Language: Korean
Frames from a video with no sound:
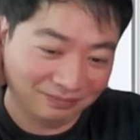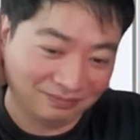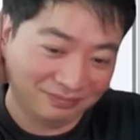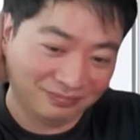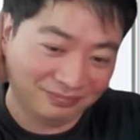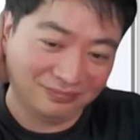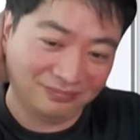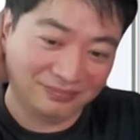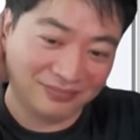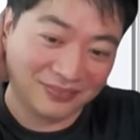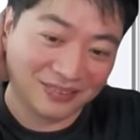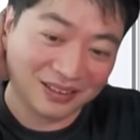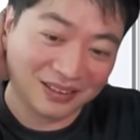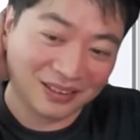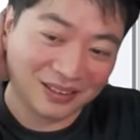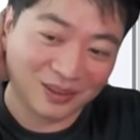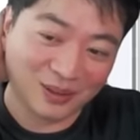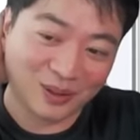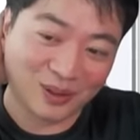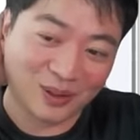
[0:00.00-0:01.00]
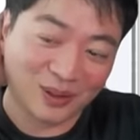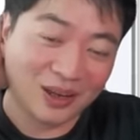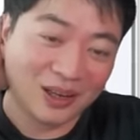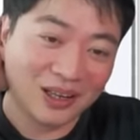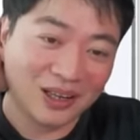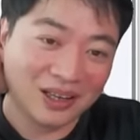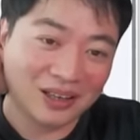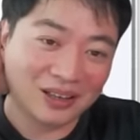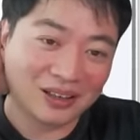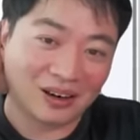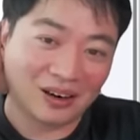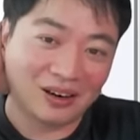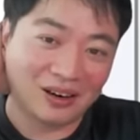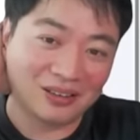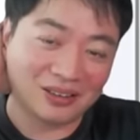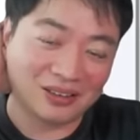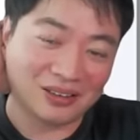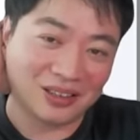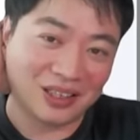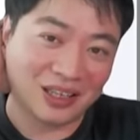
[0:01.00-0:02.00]
이런 거
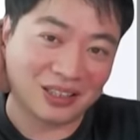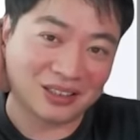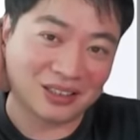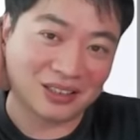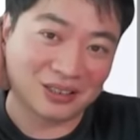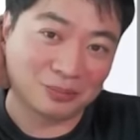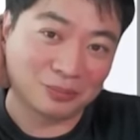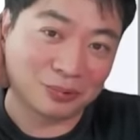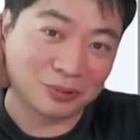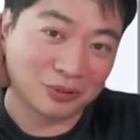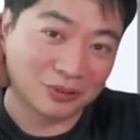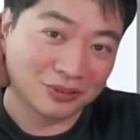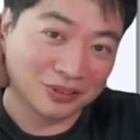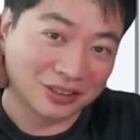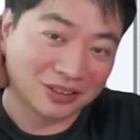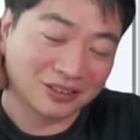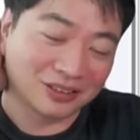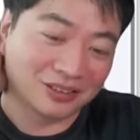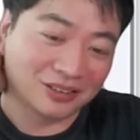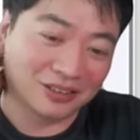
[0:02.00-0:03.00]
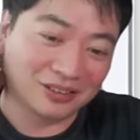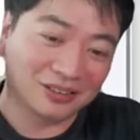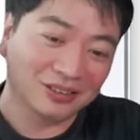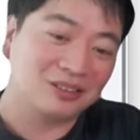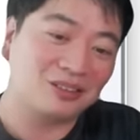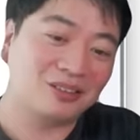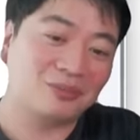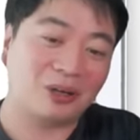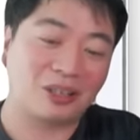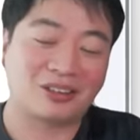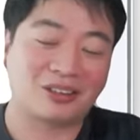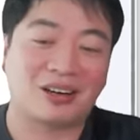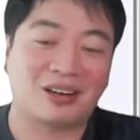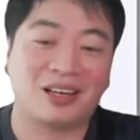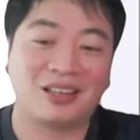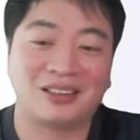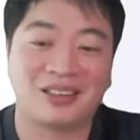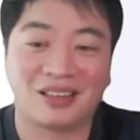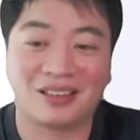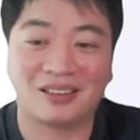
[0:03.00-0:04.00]
껄 엑스, 풀 이런 거 이런 거 막 들어가
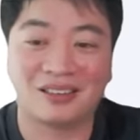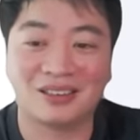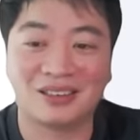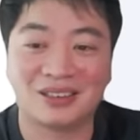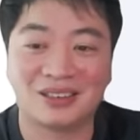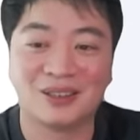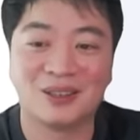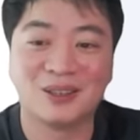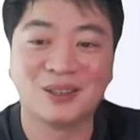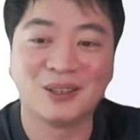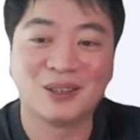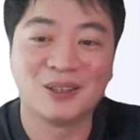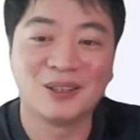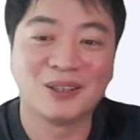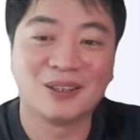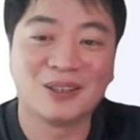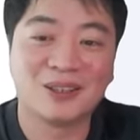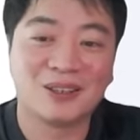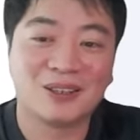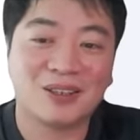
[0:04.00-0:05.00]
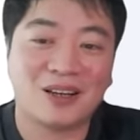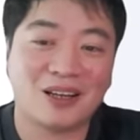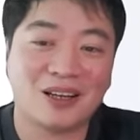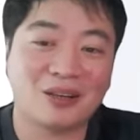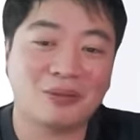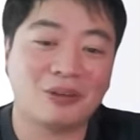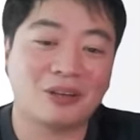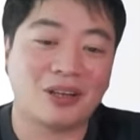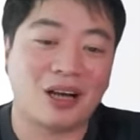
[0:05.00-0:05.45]
있다든지 아니면